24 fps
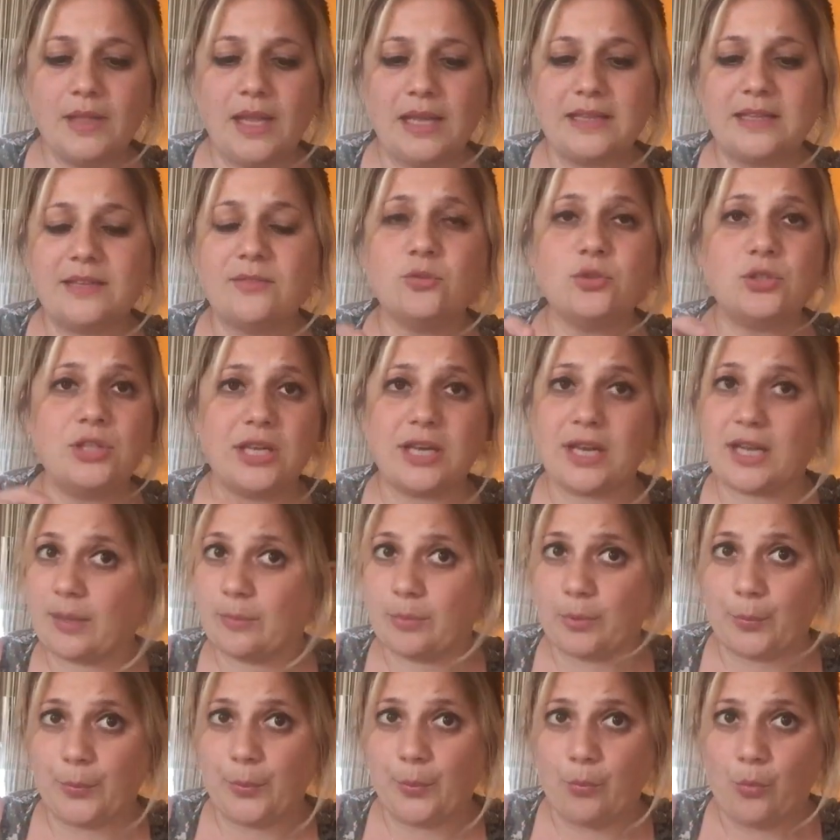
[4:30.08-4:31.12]
e devo dire che è
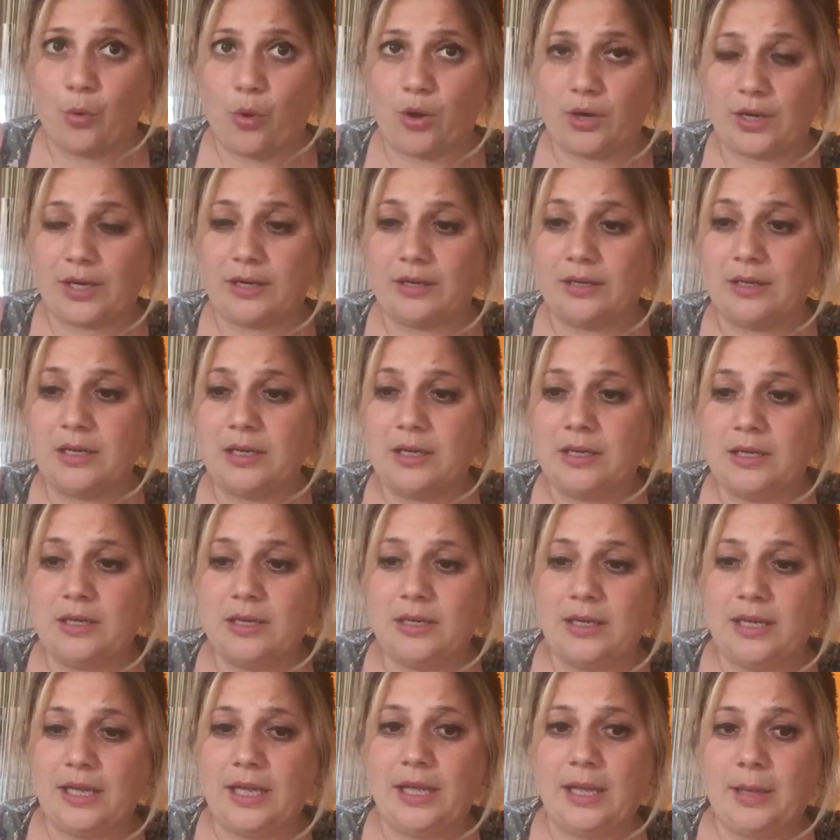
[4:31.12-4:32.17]
proprio buona,
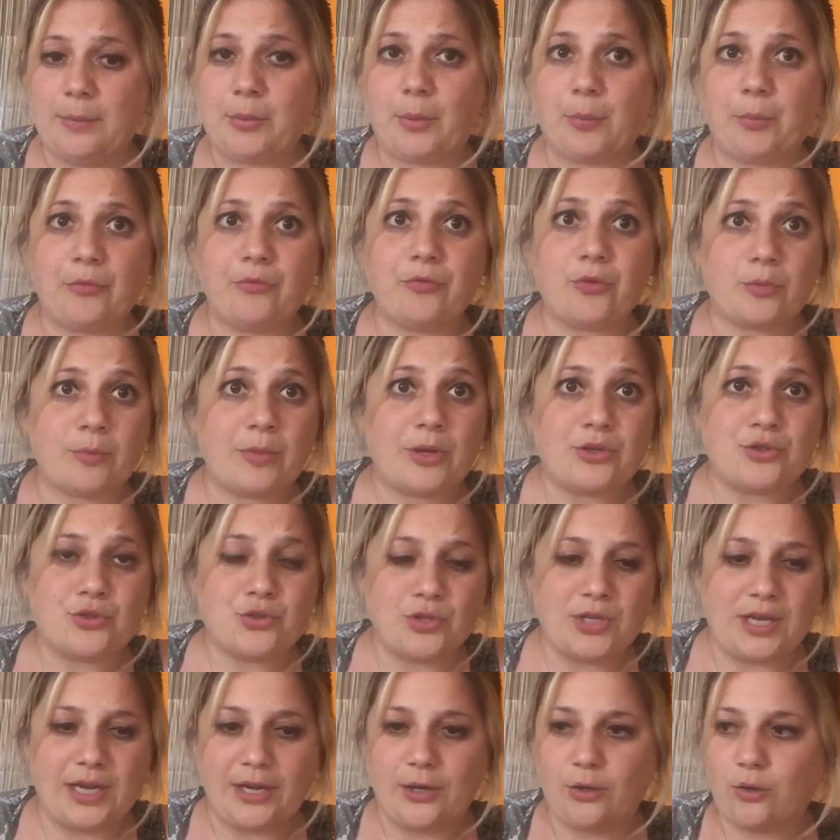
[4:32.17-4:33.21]
è proprio formaggio
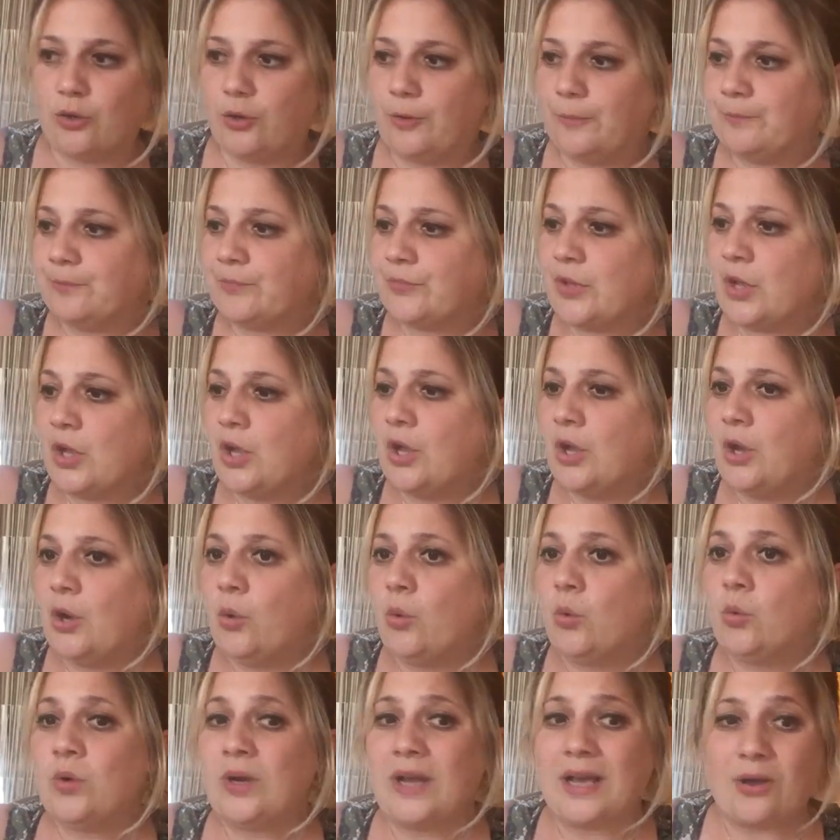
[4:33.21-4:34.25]
greco.
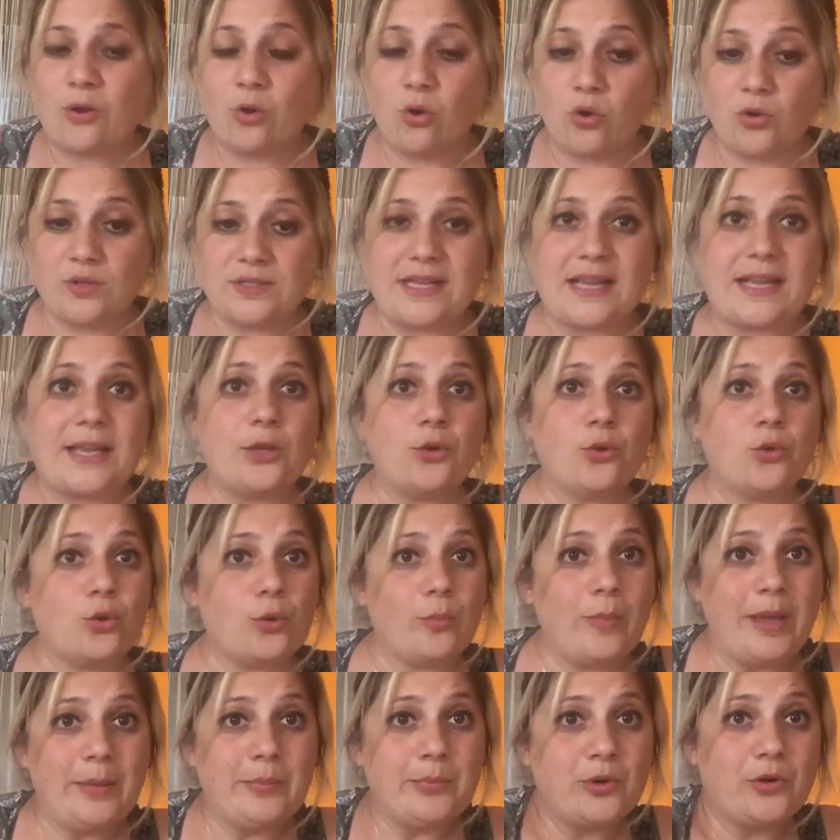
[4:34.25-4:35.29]
Una cosa che non ho
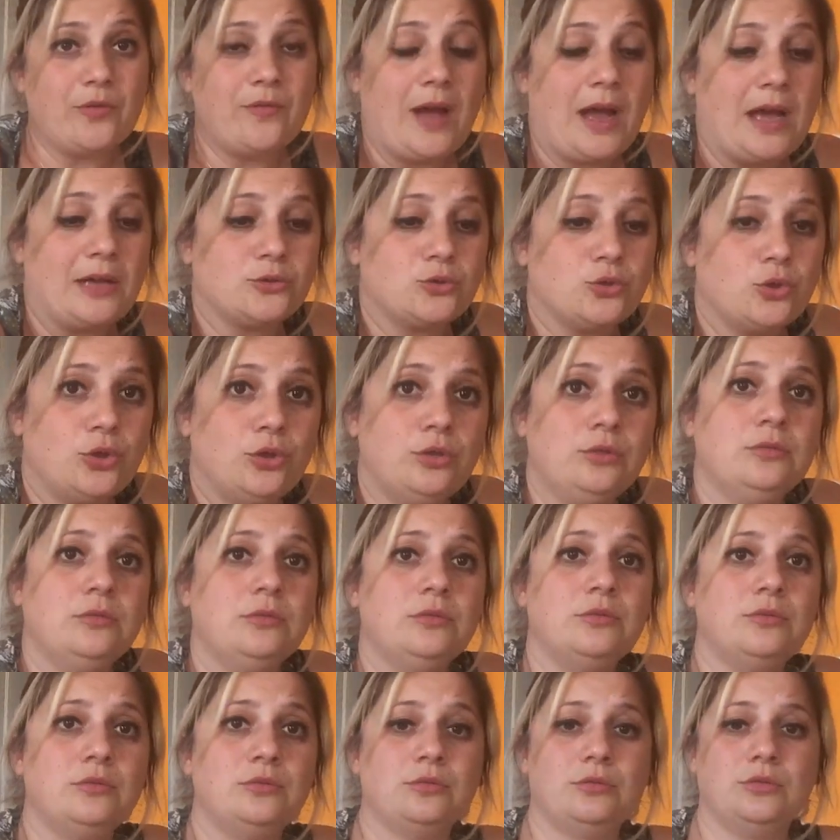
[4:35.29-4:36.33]
mai
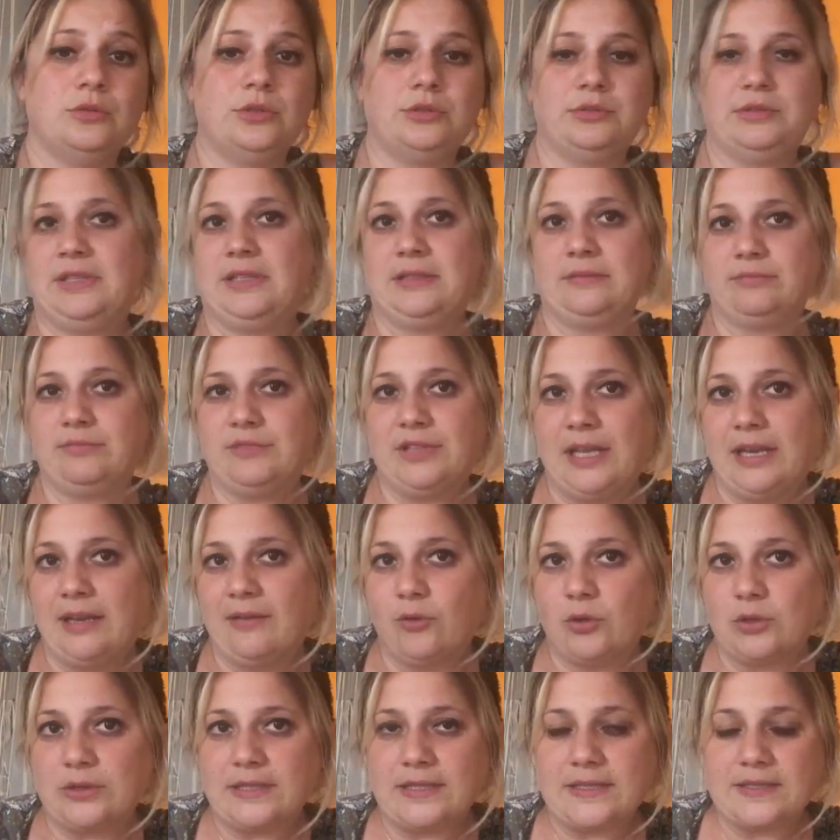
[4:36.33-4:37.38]
provato nelle
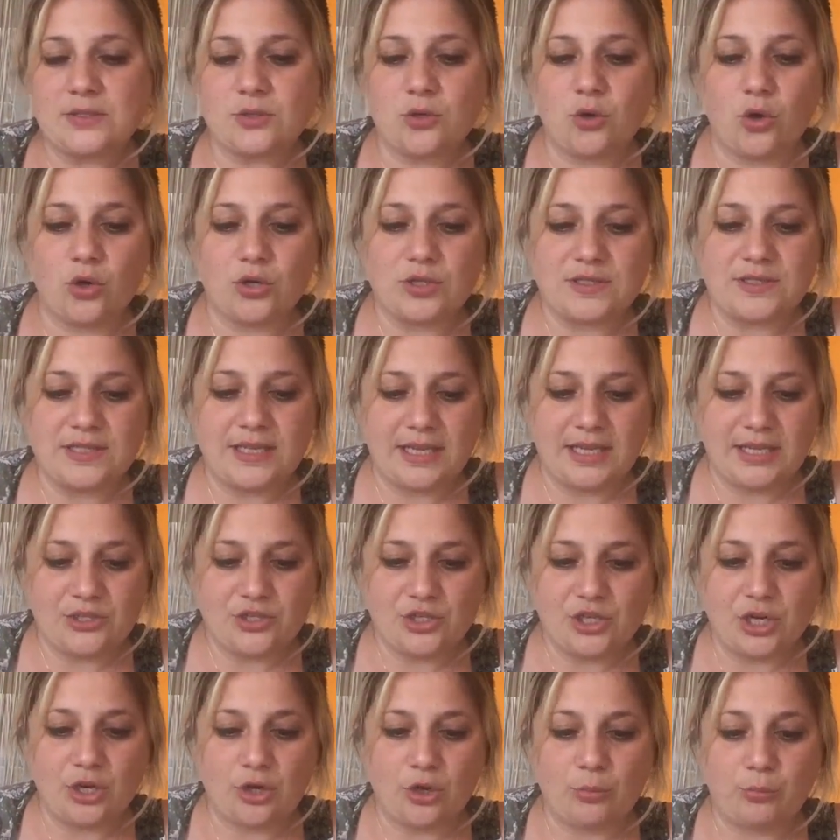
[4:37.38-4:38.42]
volte scorse che
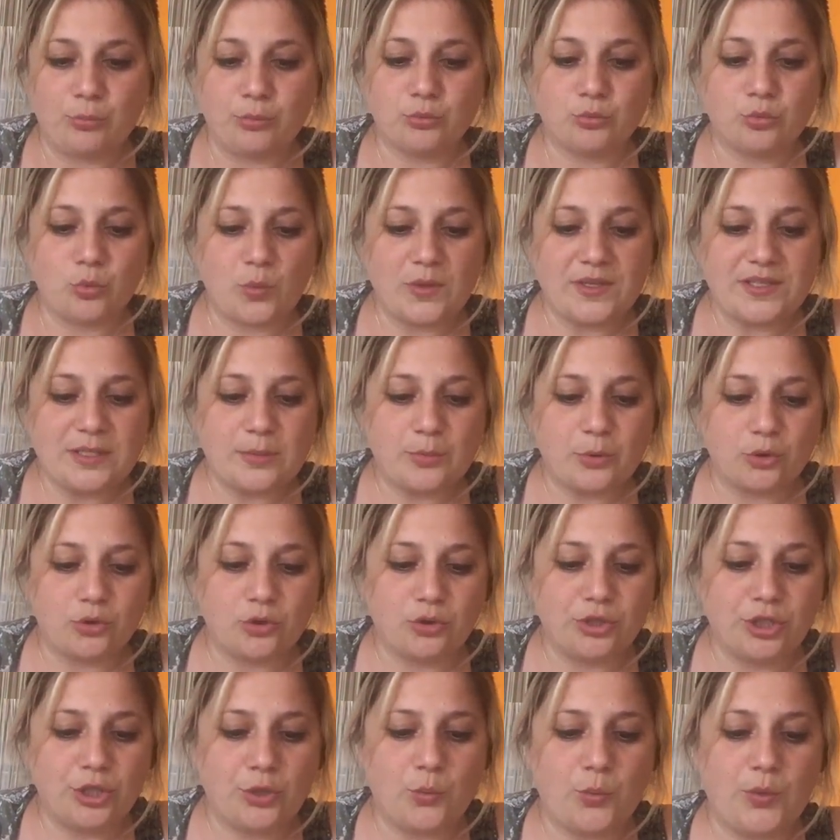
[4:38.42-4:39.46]
c'erano appunto questi
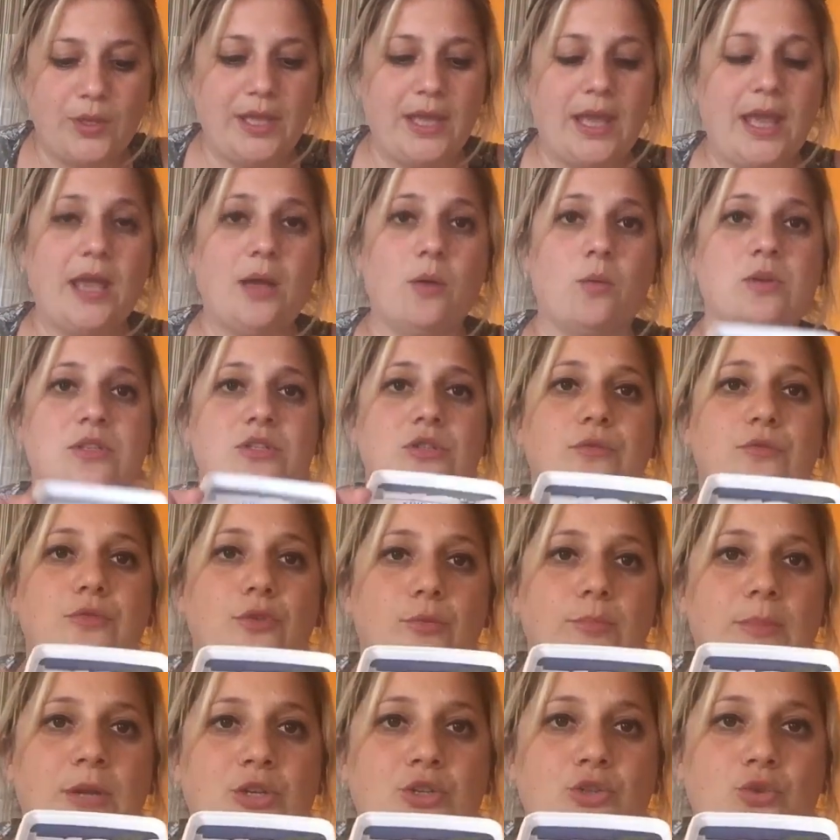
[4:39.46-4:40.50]
prodotti qui e questo
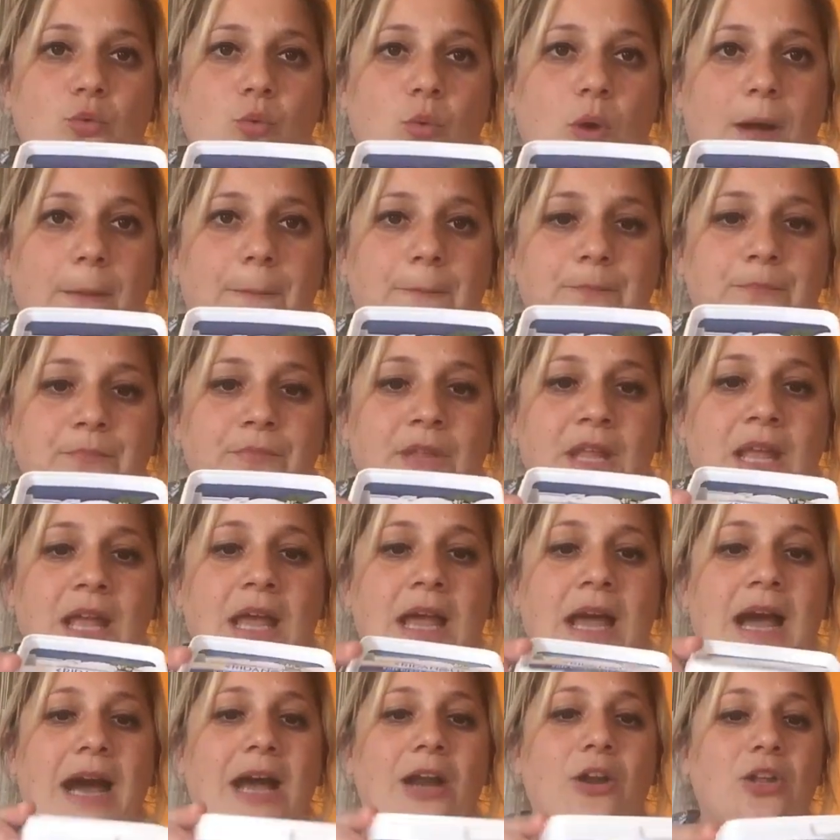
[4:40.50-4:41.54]
formaggio qua.
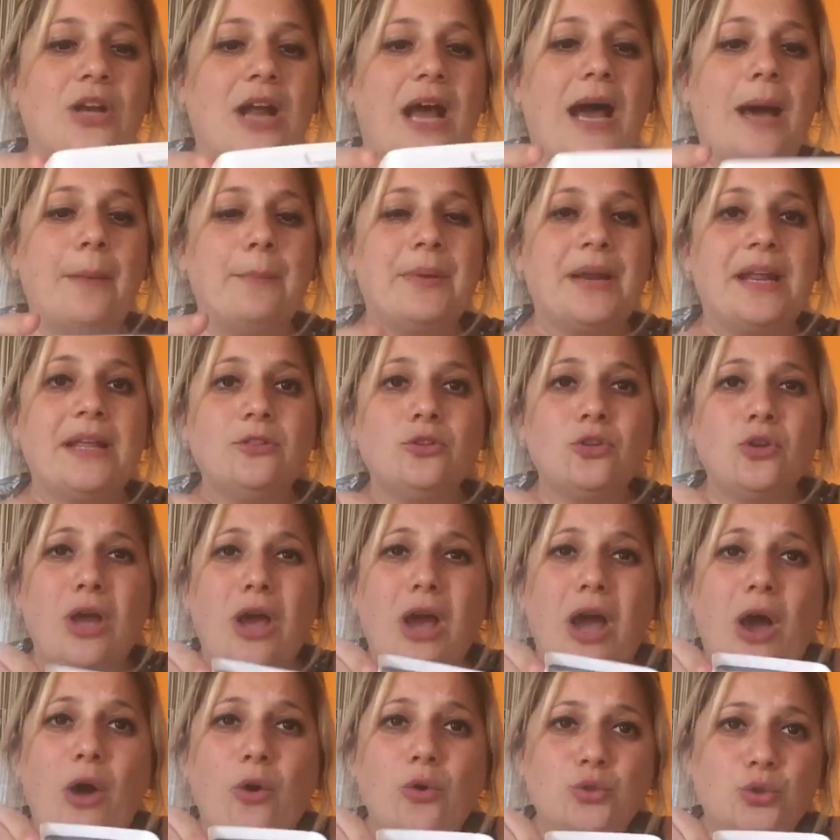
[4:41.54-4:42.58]
Allora, aprendolo
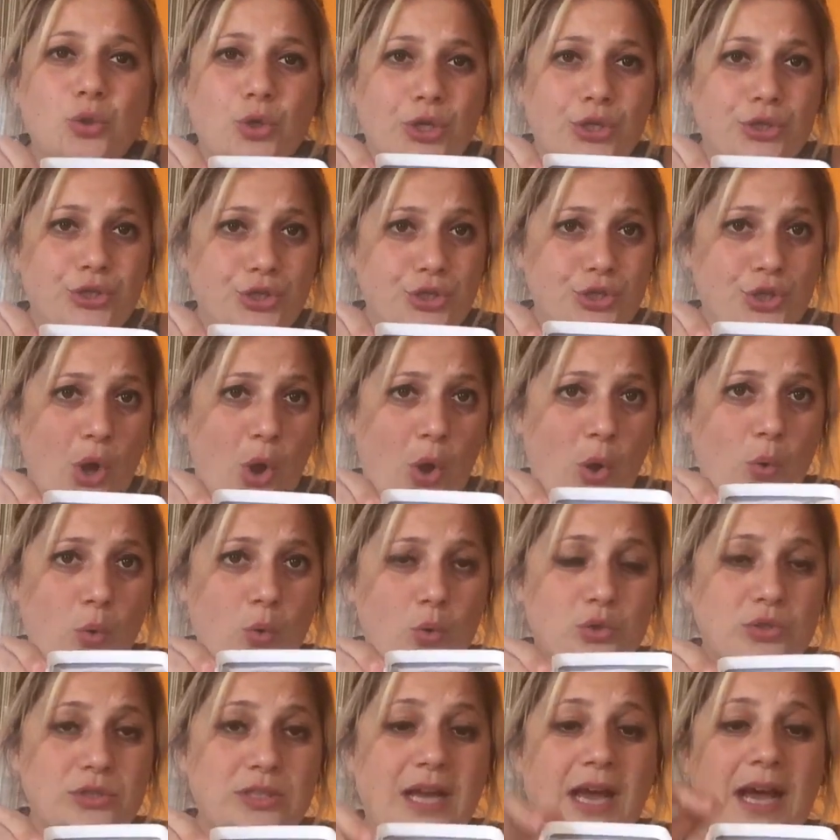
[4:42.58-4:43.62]
ha odore di
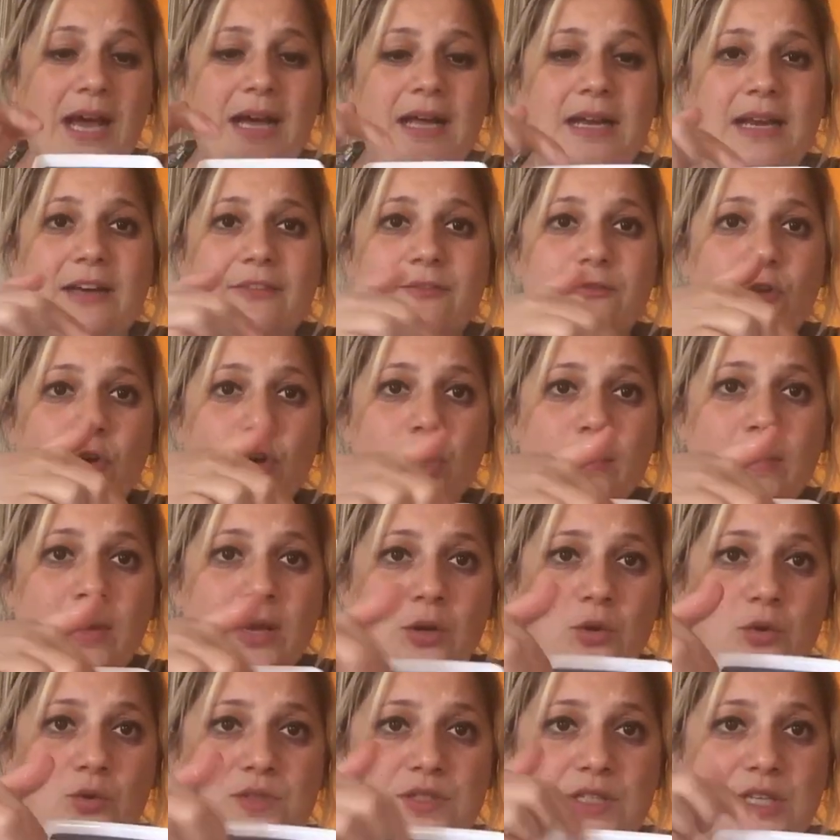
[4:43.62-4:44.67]
yogurt, ha la forma
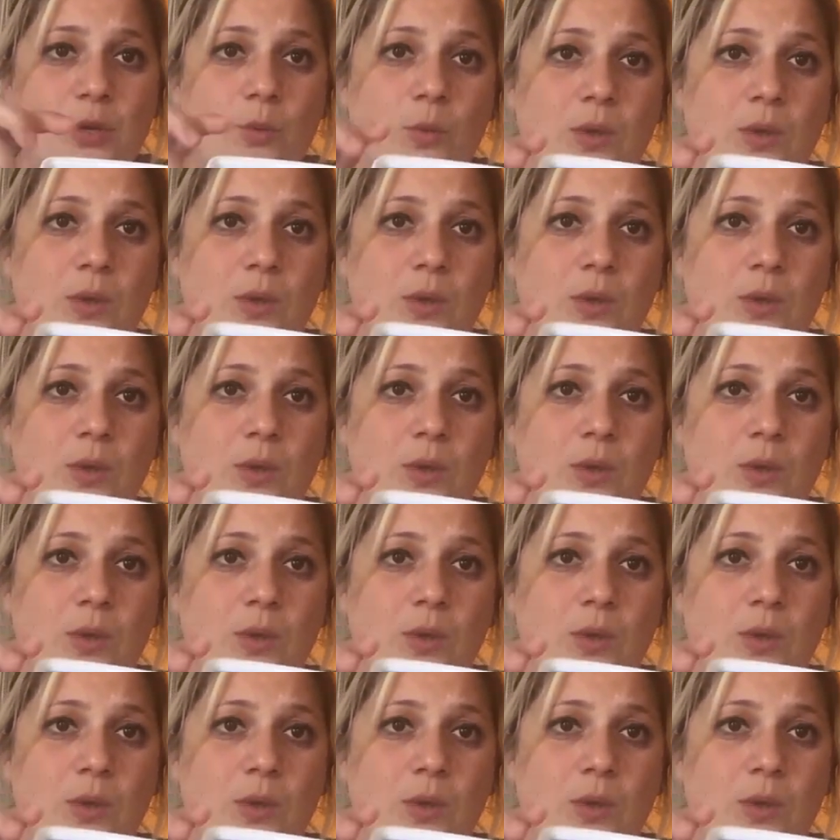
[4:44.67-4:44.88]
così